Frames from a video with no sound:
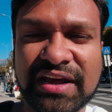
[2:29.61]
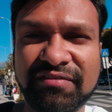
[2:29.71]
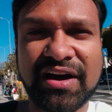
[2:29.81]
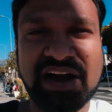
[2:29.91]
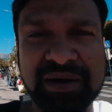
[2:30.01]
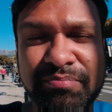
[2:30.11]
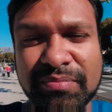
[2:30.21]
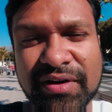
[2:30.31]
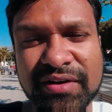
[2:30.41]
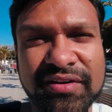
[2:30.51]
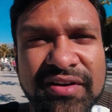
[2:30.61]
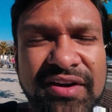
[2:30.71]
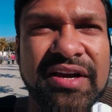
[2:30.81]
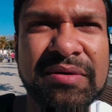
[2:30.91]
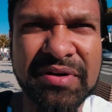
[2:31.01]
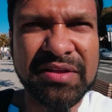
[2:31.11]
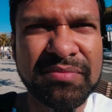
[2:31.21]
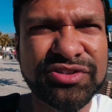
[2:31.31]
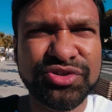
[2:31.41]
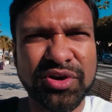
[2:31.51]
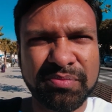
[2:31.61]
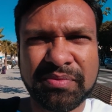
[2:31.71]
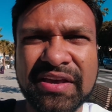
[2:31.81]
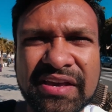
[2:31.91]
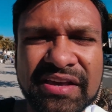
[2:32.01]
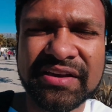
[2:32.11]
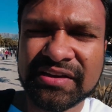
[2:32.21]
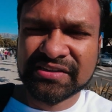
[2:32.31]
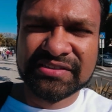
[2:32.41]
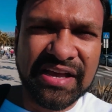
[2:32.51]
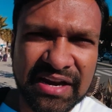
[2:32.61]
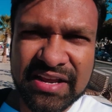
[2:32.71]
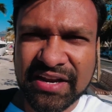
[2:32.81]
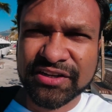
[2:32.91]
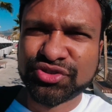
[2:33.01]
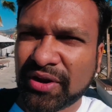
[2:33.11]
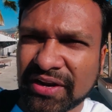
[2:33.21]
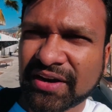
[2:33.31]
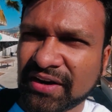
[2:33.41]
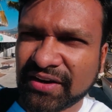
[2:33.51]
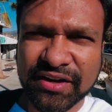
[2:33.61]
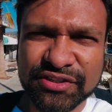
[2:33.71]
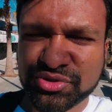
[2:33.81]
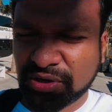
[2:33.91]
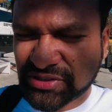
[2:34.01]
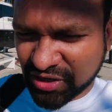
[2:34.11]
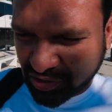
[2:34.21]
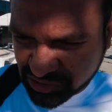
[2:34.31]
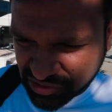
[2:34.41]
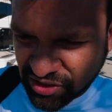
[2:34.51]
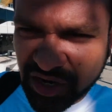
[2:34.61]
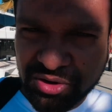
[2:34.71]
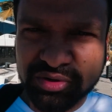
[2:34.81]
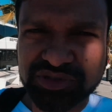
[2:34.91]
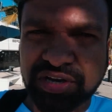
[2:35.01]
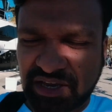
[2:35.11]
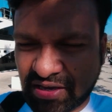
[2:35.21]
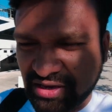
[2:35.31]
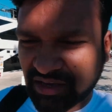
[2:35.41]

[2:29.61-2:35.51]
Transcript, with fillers: अलावा आप प्रटी मच यूरोप की सारी एडजॉइनिंग कंट्रीज़ जो हैं चाहे ऑस्ट्रिया हो चाहे